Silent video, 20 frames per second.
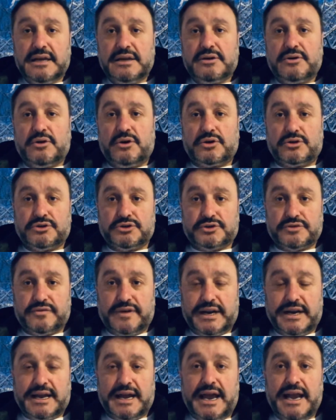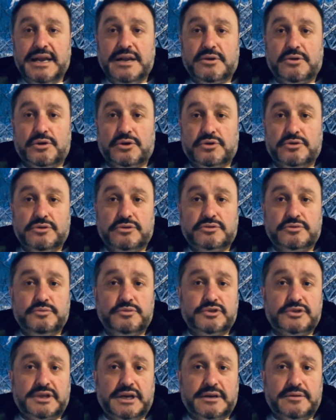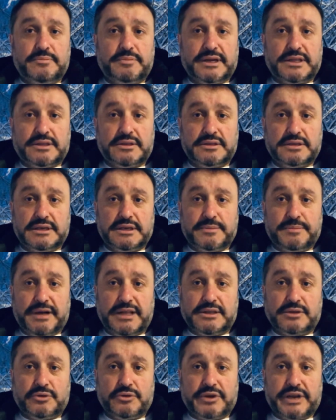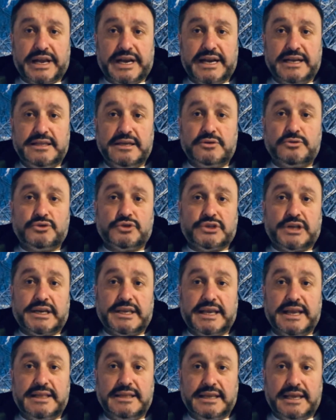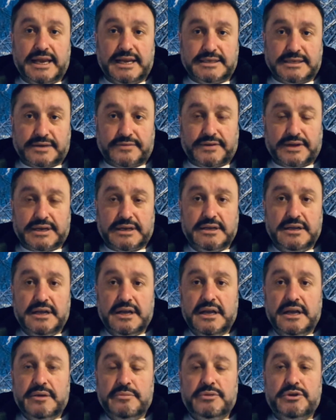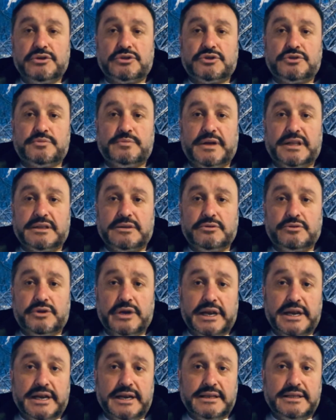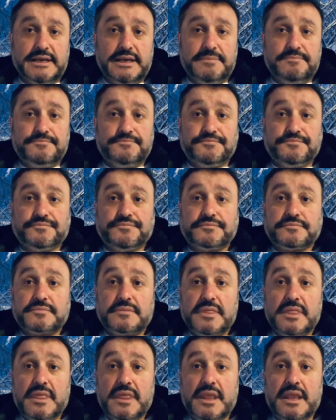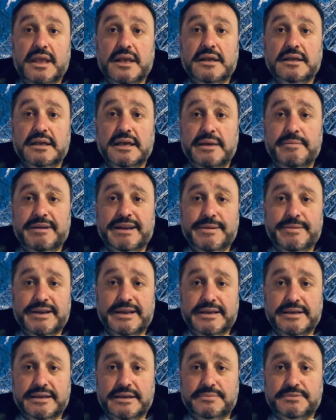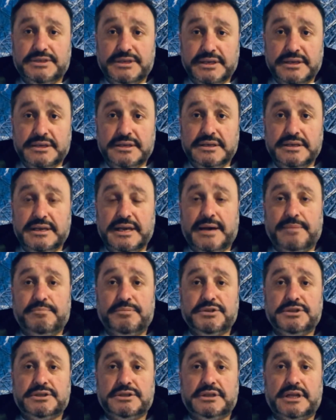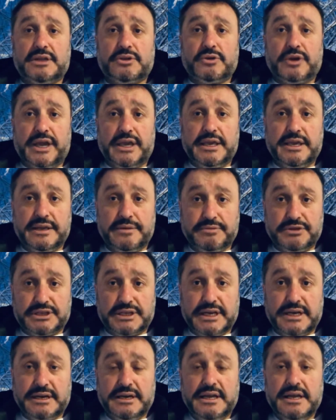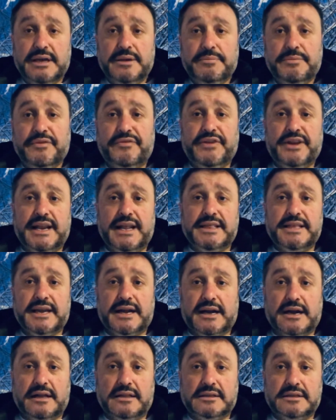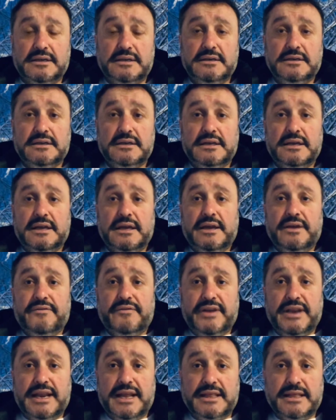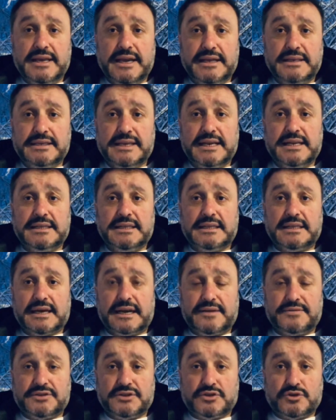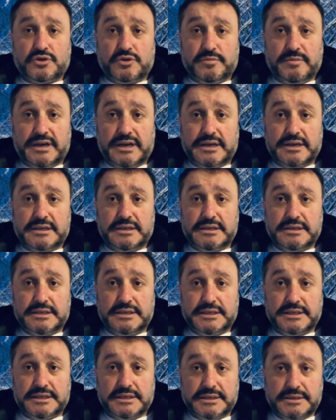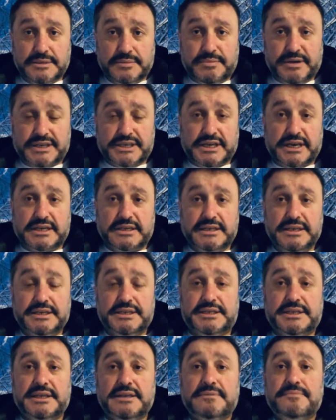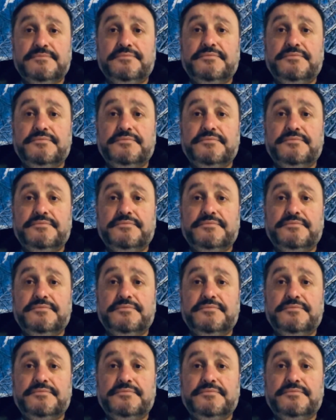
korkusu var. Aynı korku burada Bat, e, Baltık ülkelerinde Ruslar geldi gelecek var. Biliyorsunuz Baltık ülkelerinde hemen hemen hepsi ne yapmış? NATO'ya girmişler. Bir Finlandiya kaldı. Finlandiya genelde tarafsız olma e, başardığı için